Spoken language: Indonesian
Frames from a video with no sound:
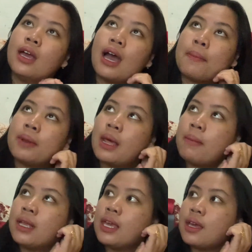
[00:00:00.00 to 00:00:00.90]
apa
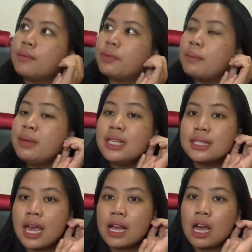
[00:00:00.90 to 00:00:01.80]
namanya
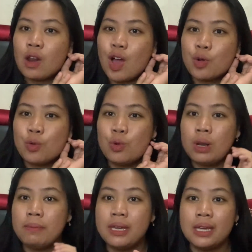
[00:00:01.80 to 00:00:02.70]
bisa kalau aku
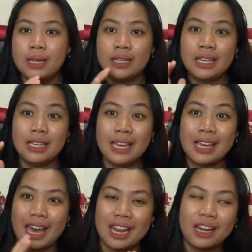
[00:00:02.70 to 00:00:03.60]
lebih
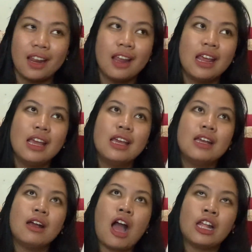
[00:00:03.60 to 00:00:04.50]
gigih kan
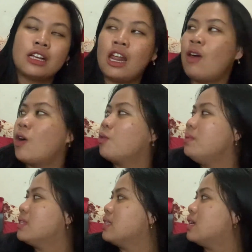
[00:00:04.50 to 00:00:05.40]
kalau aku
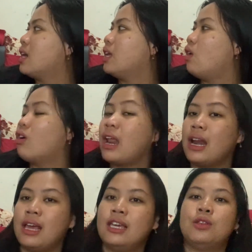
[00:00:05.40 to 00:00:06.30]
bisa cari
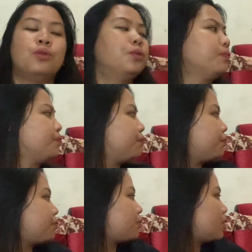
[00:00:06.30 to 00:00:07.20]
orang lah gitu
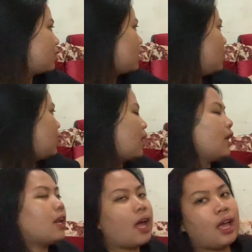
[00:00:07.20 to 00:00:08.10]

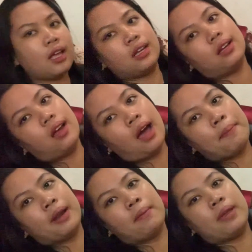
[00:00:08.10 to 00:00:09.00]
karena
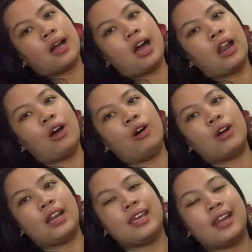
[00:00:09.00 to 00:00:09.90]
apa namanya kalau
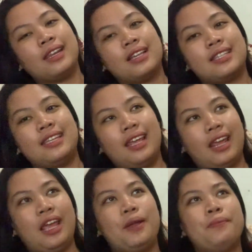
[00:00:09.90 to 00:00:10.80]
kalian lihat
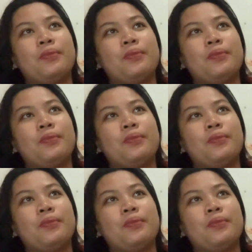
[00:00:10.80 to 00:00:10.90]
sendiri